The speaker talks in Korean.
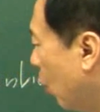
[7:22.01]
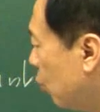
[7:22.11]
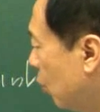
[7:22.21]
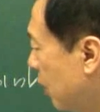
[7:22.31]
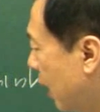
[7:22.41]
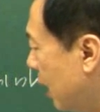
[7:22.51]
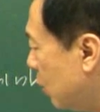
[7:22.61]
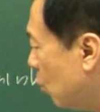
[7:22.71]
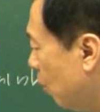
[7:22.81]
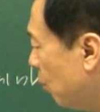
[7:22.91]
어떤 예가
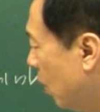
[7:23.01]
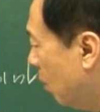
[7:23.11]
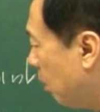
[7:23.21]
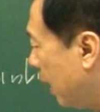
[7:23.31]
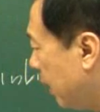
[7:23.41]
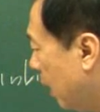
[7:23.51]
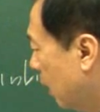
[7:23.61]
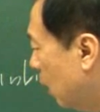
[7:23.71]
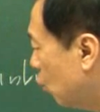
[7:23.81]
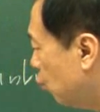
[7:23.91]
있죠? 만약
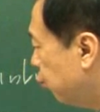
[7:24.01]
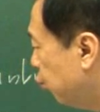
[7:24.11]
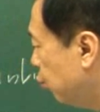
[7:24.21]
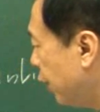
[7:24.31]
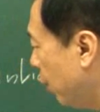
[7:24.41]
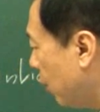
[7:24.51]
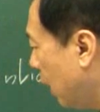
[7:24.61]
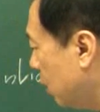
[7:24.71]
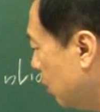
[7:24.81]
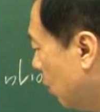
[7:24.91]
구제역
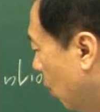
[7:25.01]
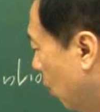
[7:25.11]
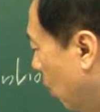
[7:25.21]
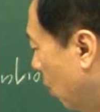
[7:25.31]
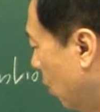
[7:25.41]
같은 거